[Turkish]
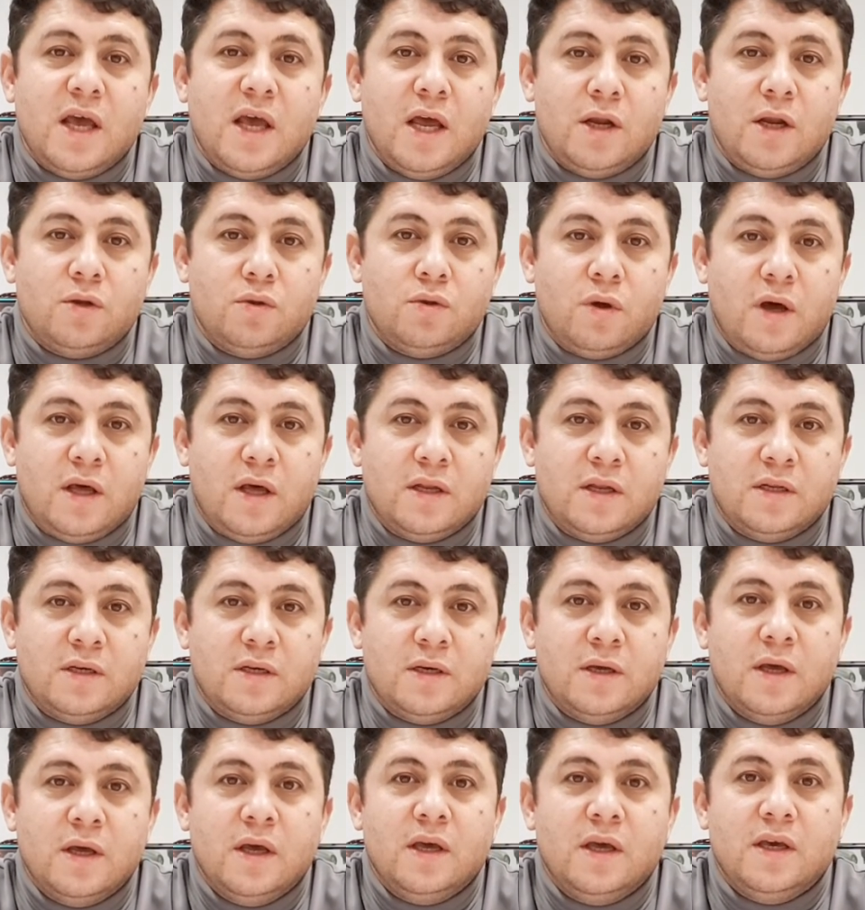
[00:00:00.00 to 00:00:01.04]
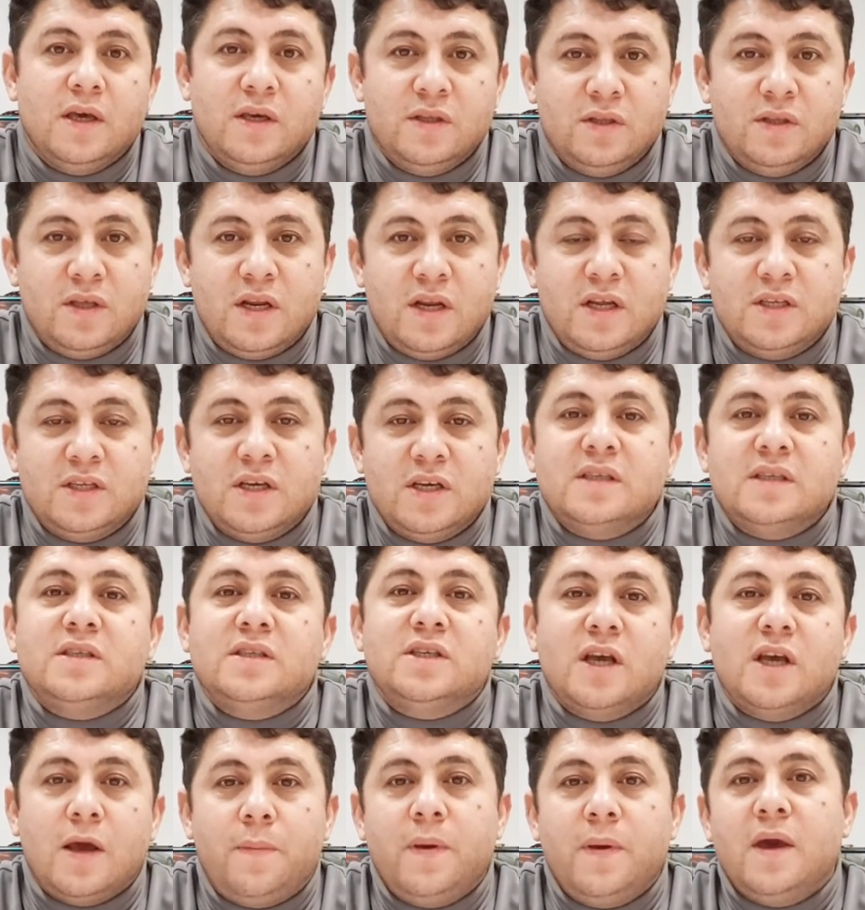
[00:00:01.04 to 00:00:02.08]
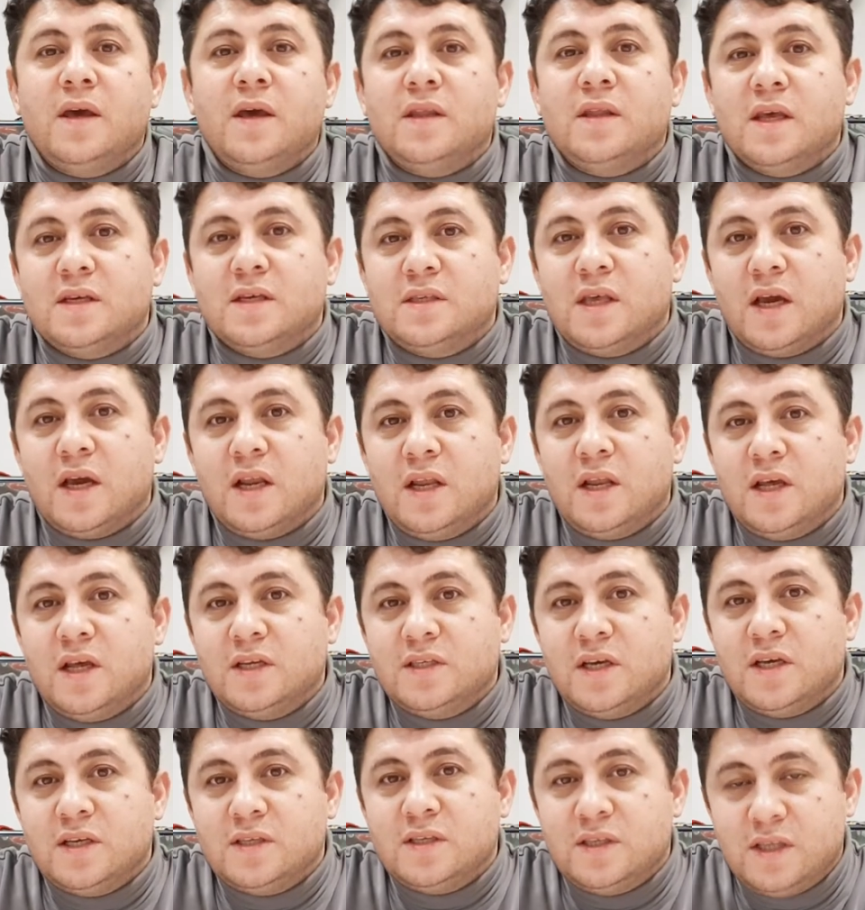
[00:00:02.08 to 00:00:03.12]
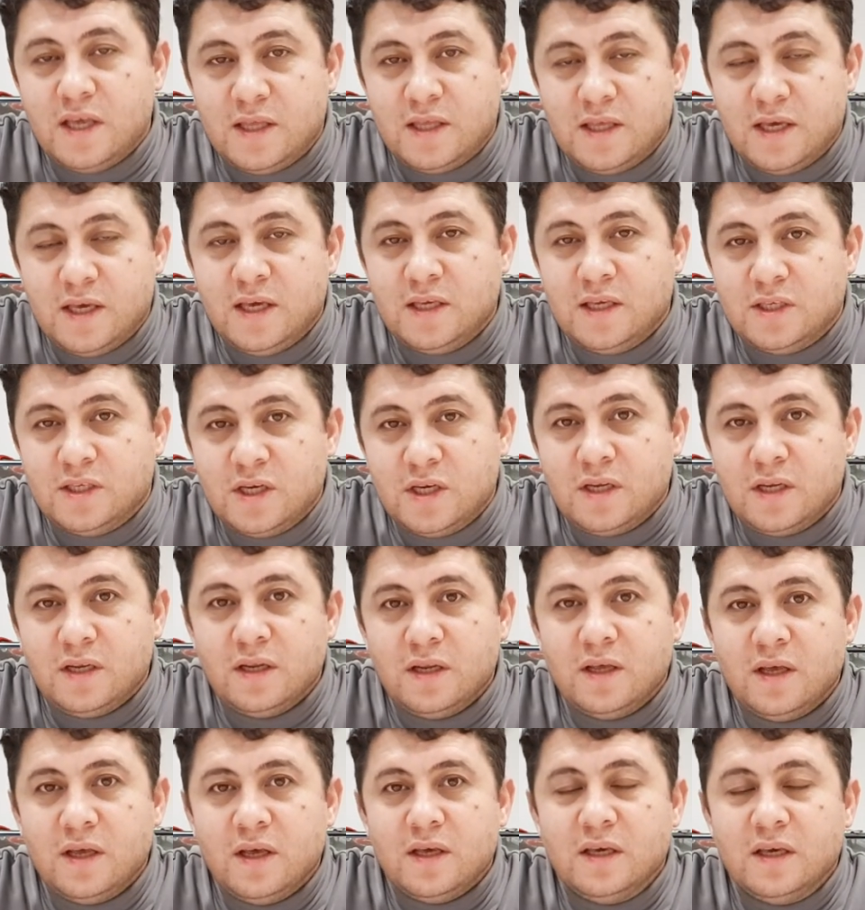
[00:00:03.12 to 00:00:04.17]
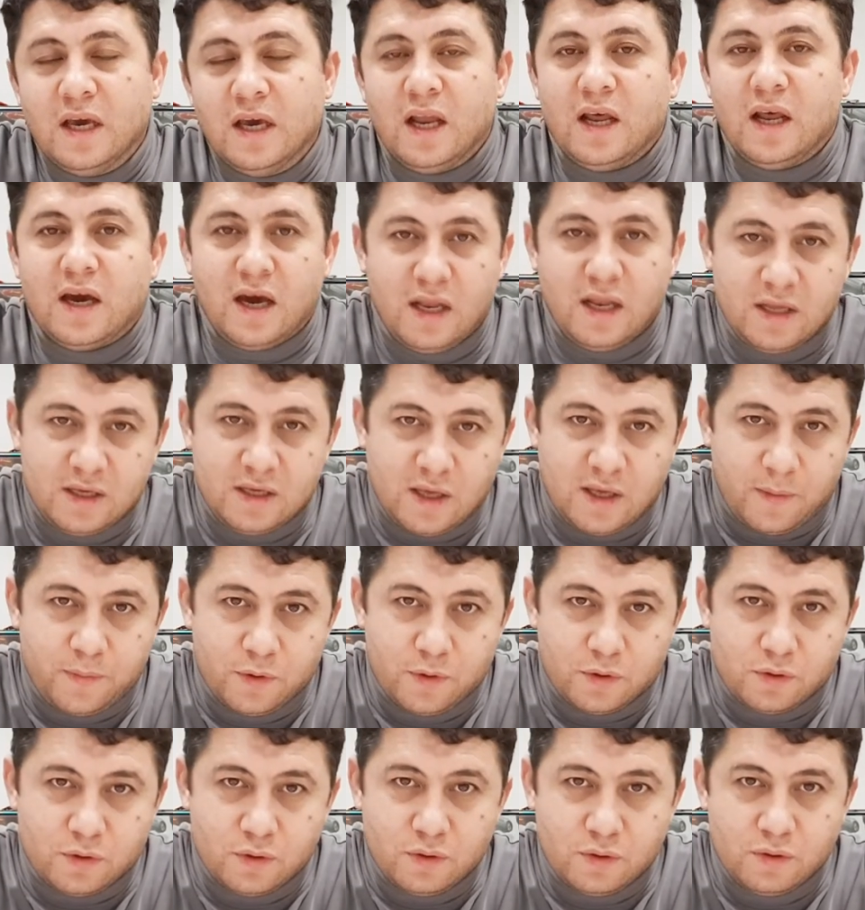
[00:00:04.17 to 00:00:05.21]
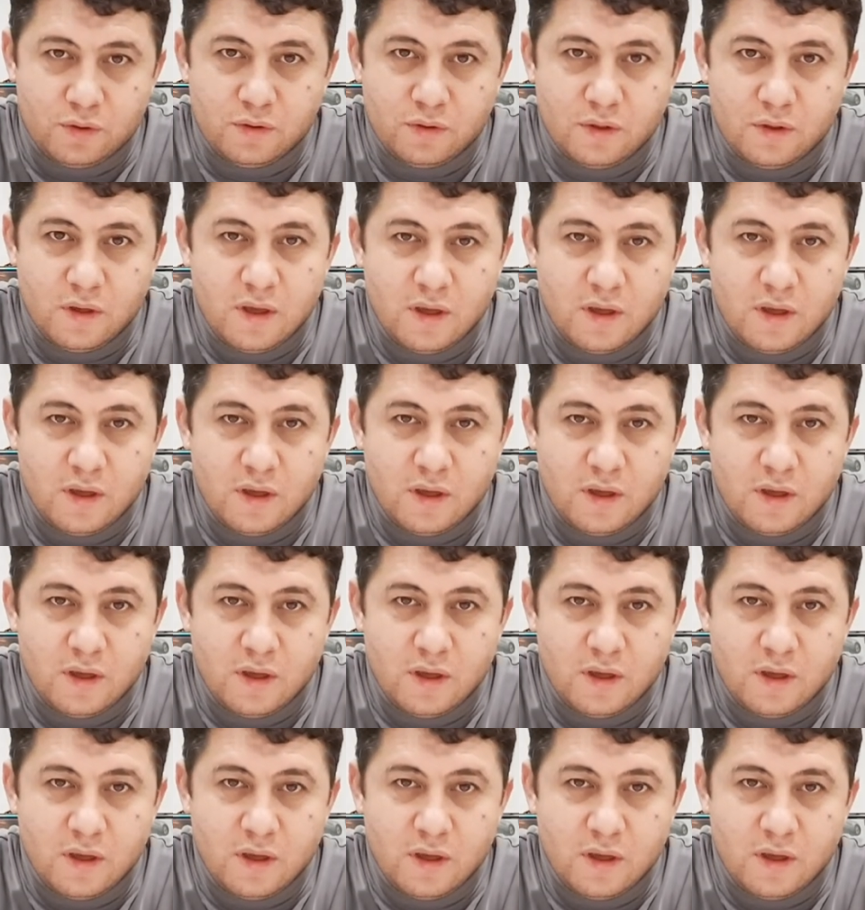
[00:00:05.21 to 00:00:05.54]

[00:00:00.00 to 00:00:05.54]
Erdoğan'ı indireceğiz. CHP'yi destekleyeceğiz dediği için yalakalık yapıyorsunuz.